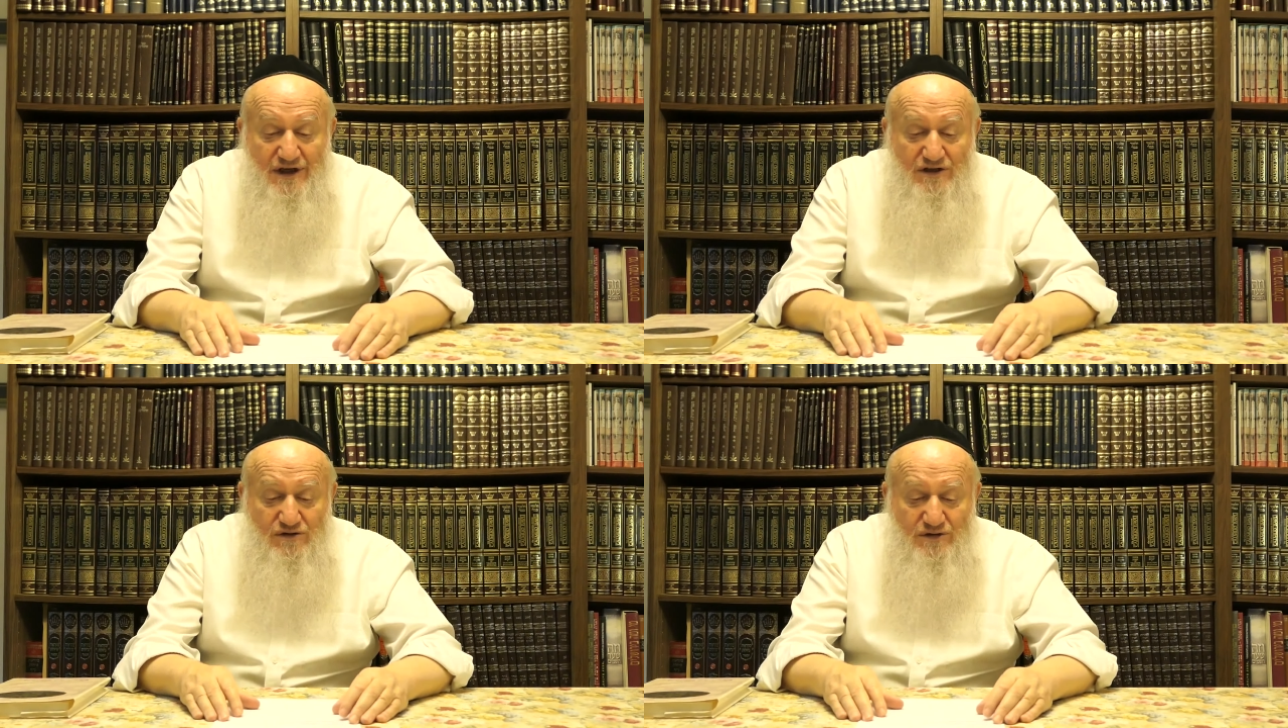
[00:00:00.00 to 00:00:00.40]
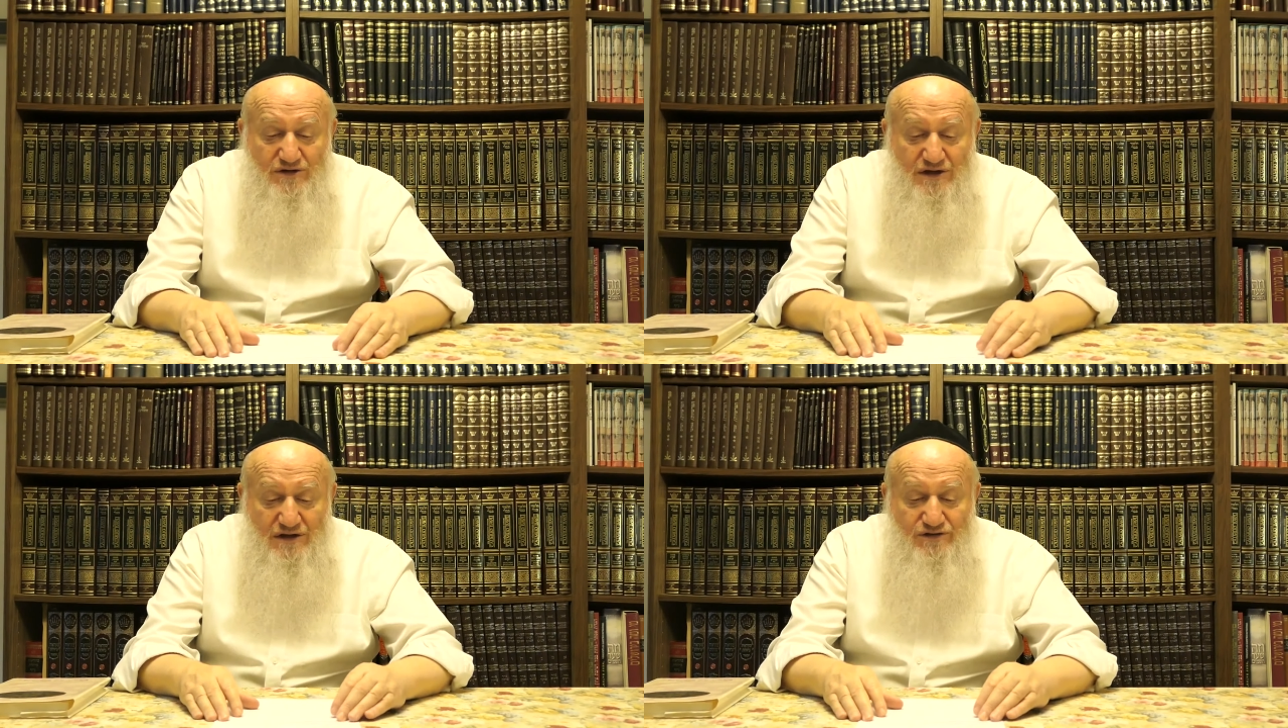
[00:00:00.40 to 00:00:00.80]
Я думаю,
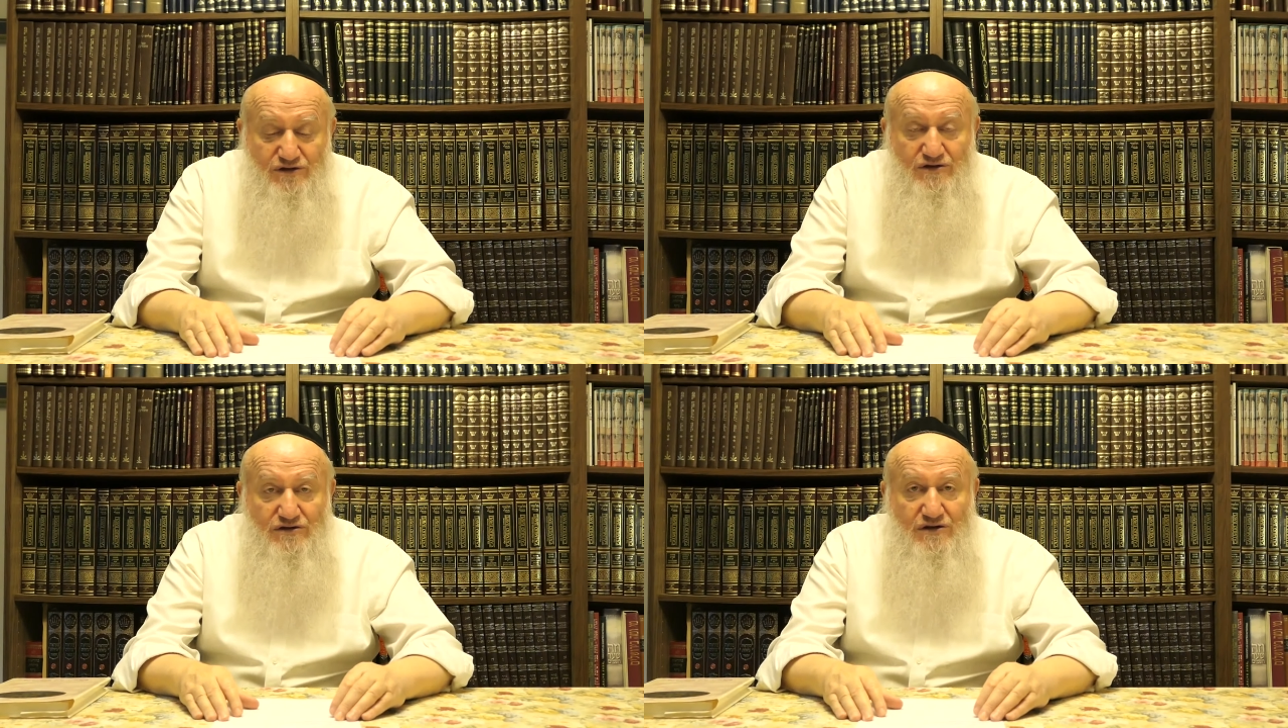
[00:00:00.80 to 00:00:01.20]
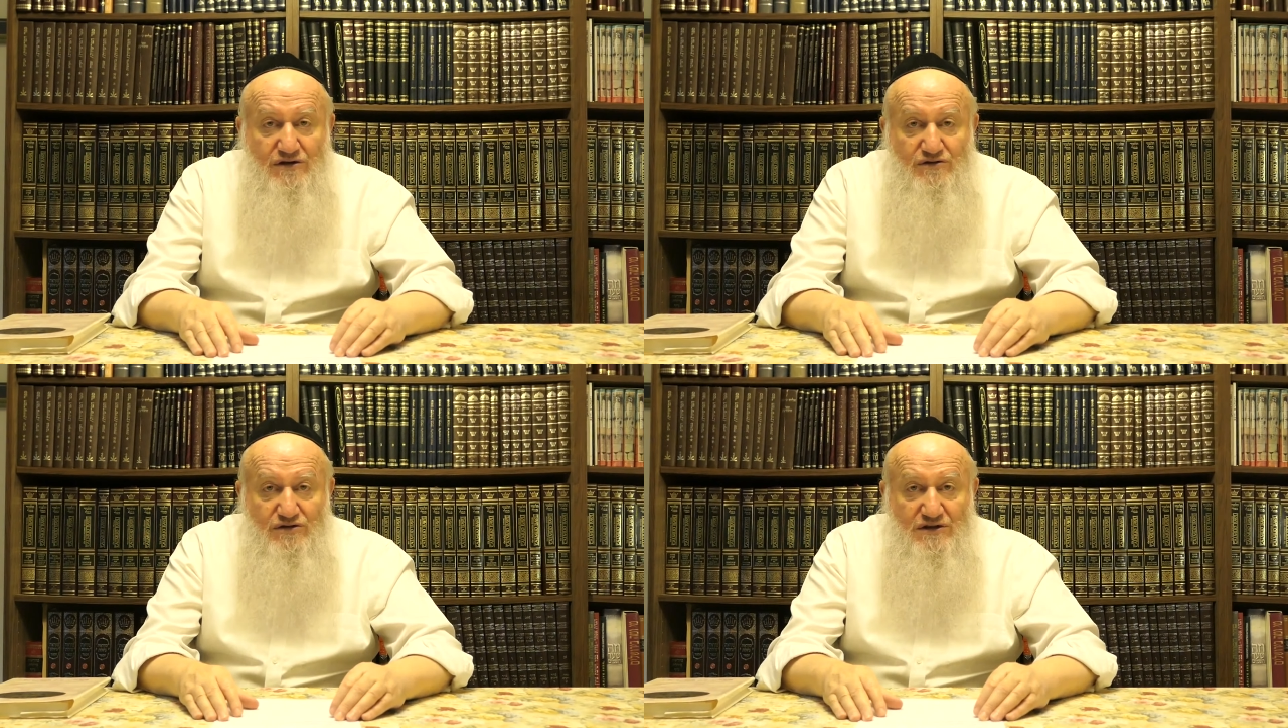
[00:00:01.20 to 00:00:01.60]
что это все,
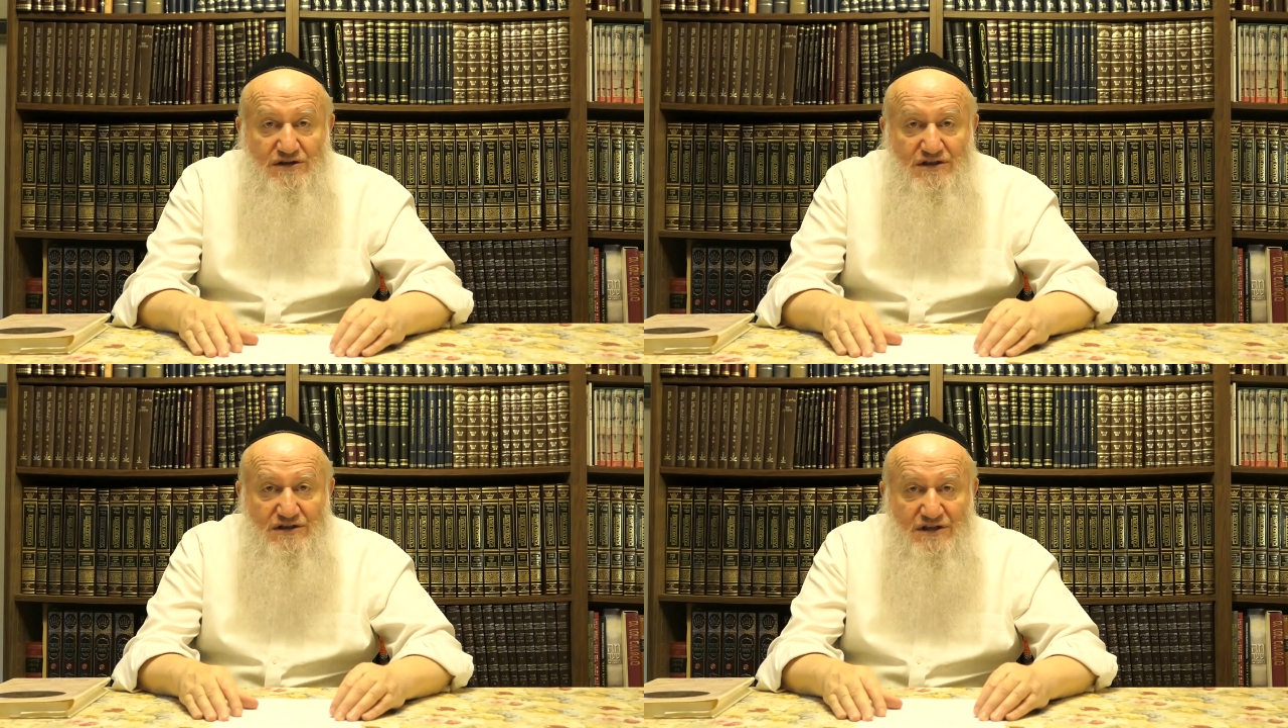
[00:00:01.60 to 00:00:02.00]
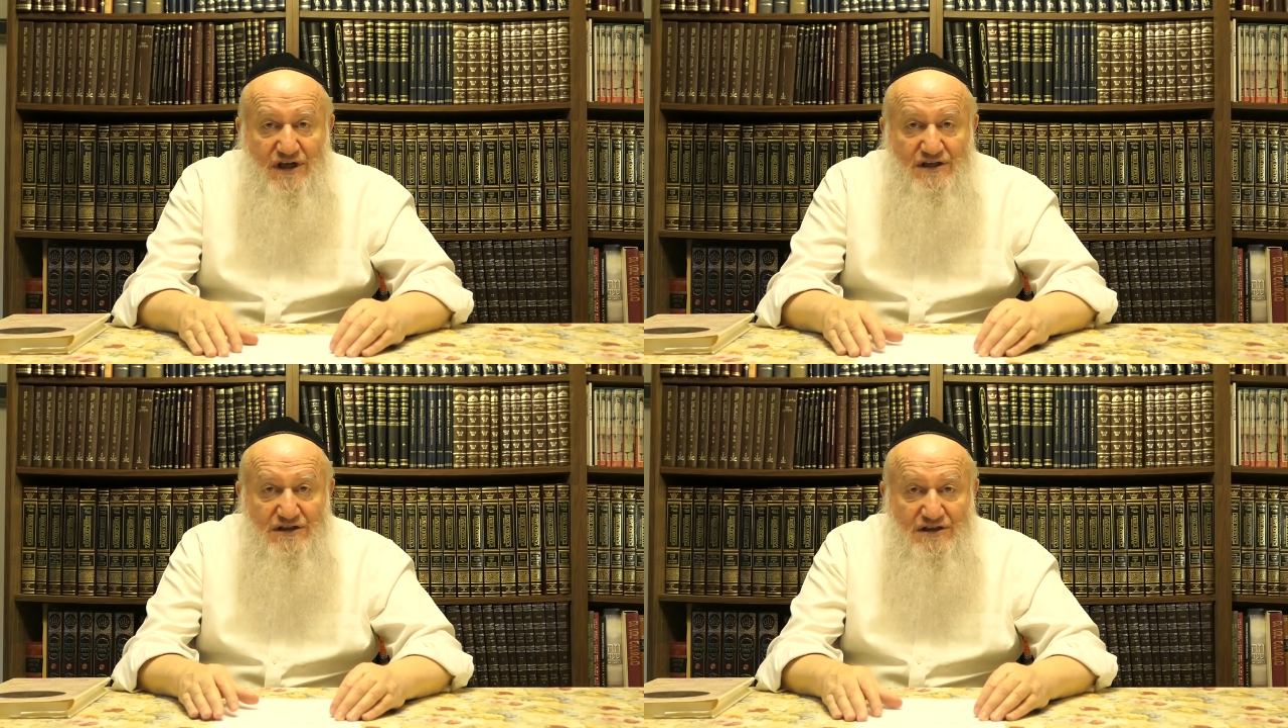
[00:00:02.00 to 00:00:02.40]
что нужно здесь
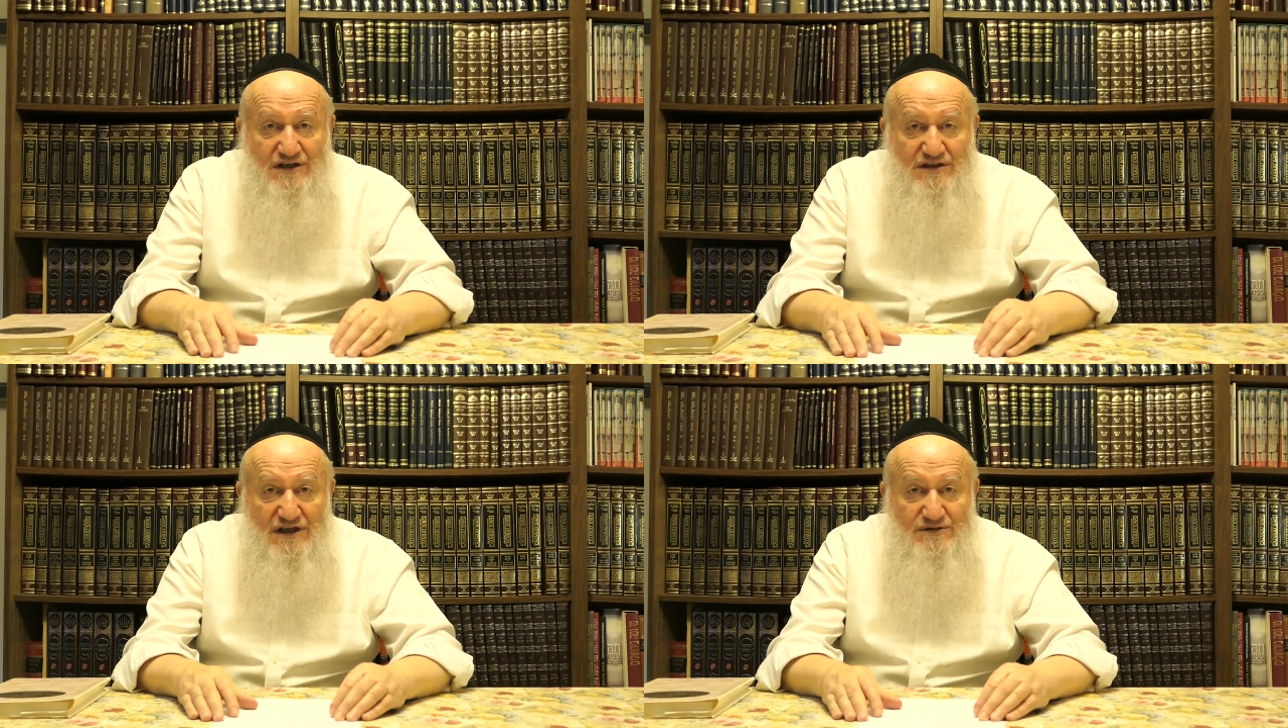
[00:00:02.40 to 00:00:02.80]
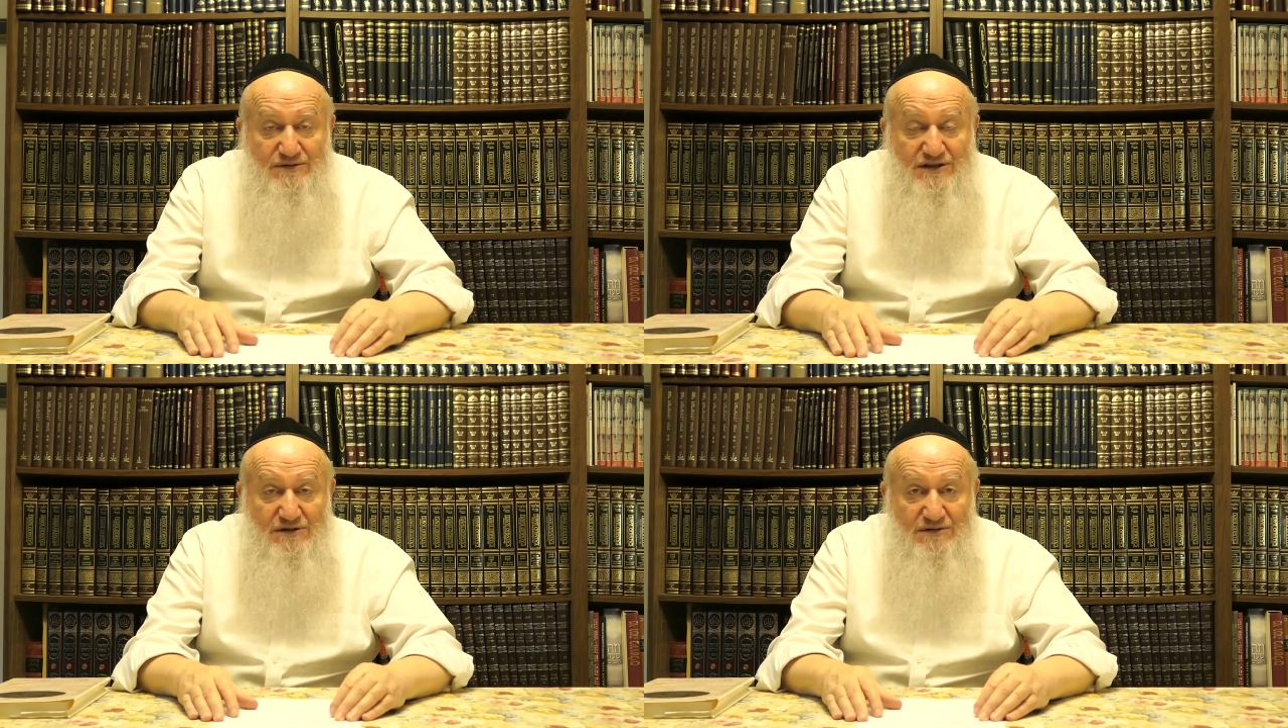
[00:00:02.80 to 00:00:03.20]
знать и сказать.
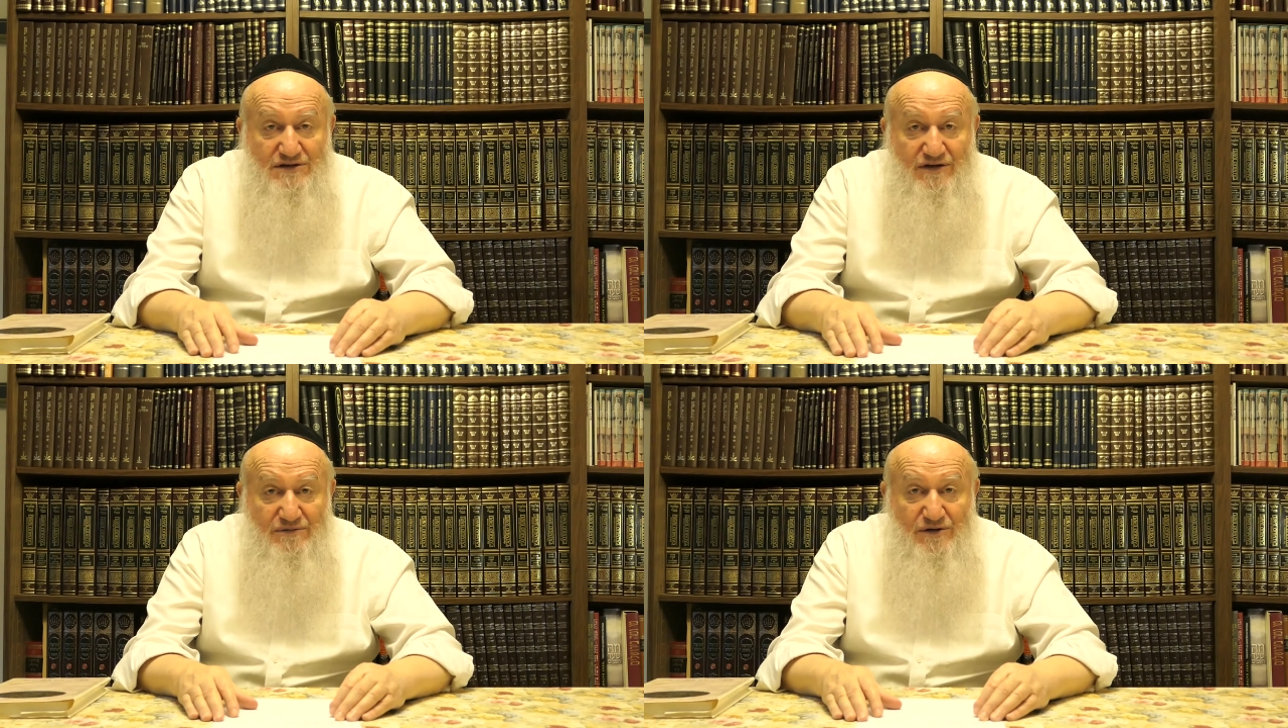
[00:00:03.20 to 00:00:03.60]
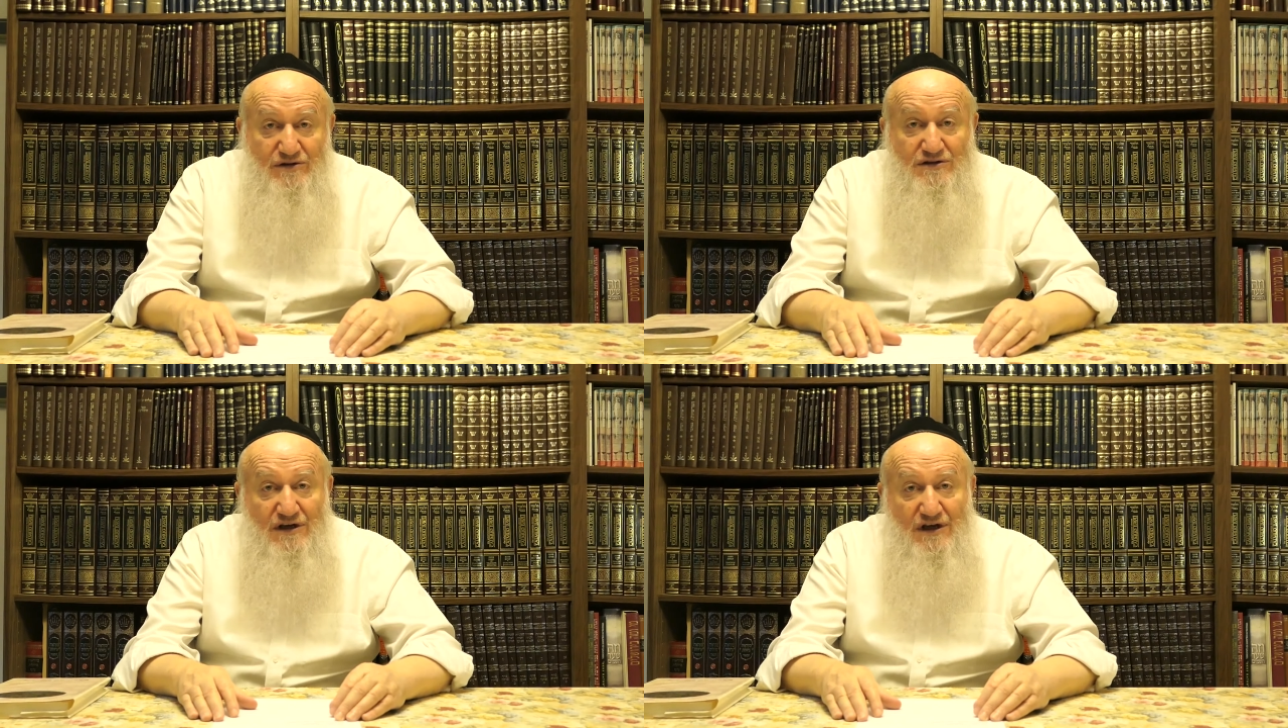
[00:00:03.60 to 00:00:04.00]
Спасибо за
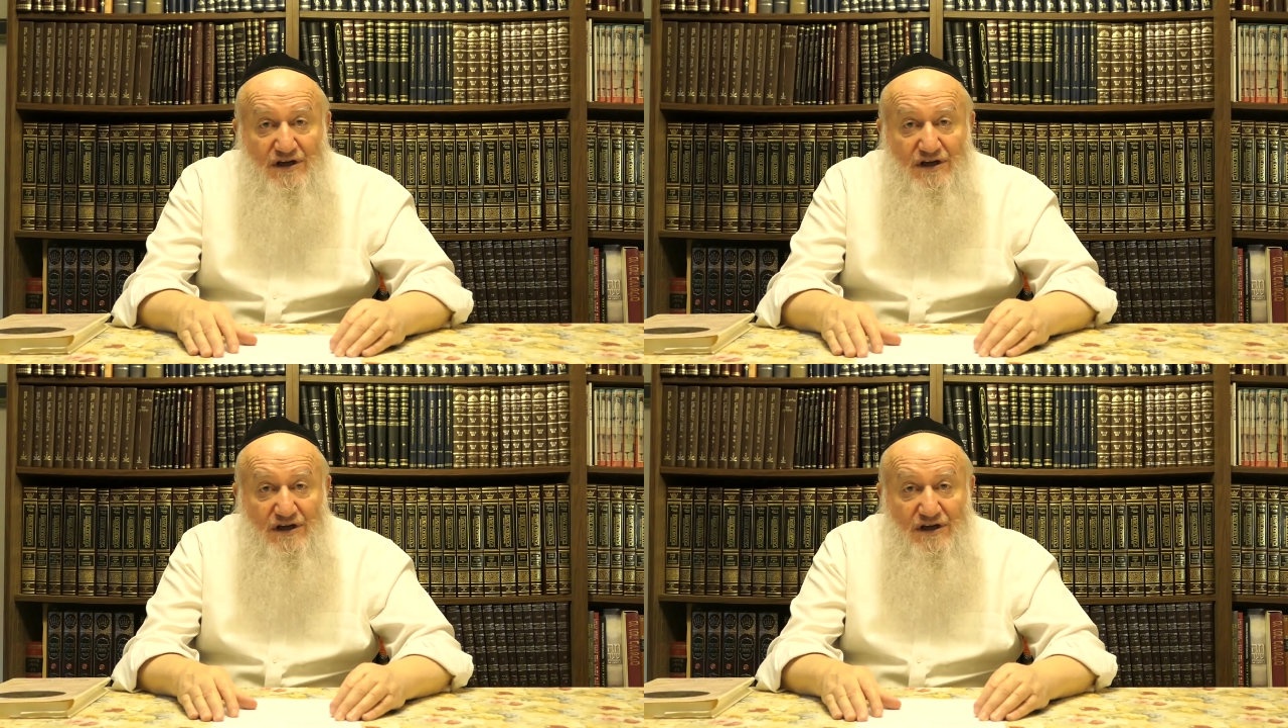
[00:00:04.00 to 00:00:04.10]
вопрос.